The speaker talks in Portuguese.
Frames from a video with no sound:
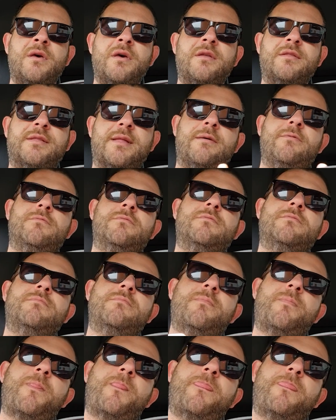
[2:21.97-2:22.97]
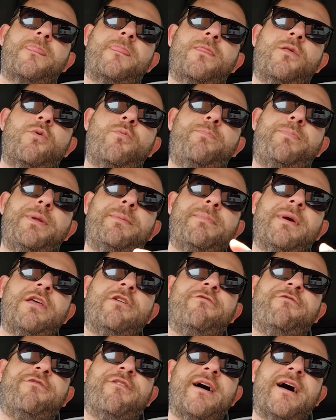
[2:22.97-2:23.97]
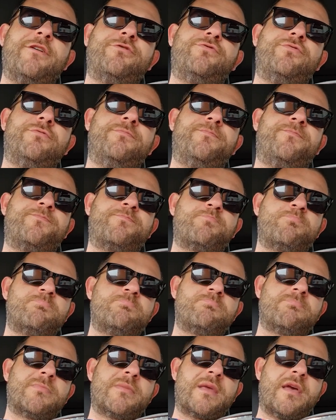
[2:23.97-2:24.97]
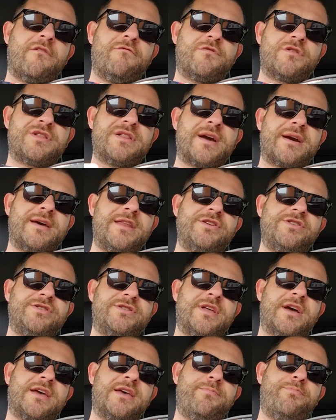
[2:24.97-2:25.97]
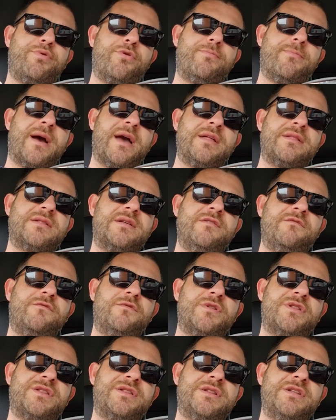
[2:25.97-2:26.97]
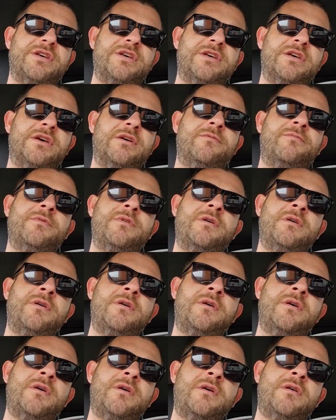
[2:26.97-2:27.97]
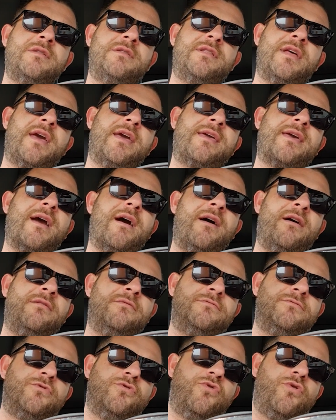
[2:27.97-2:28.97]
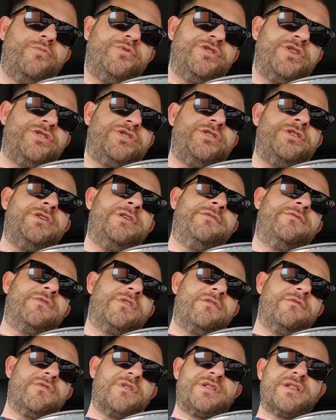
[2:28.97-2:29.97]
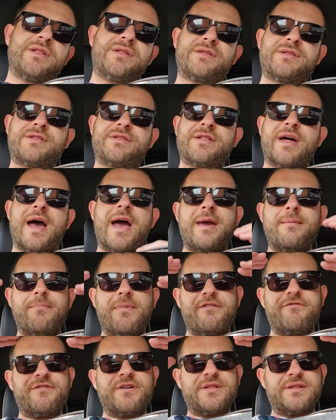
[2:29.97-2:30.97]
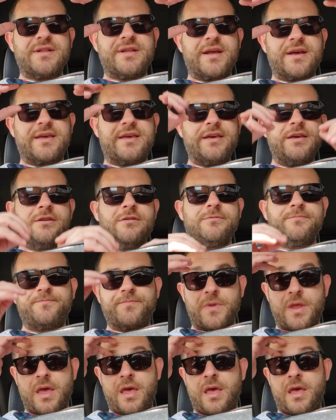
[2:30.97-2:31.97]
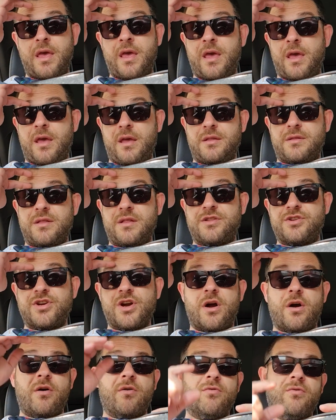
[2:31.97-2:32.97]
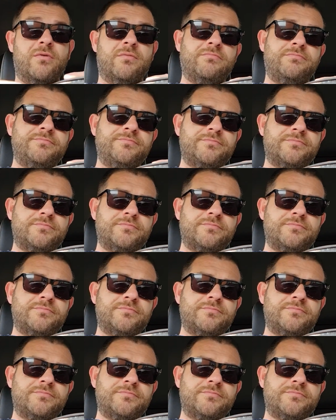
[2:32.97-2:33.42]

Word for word: Então, primeiro fato é você acreditar que por mais que você tenha um objetivo, que você saiba fazer aquilo, existe algo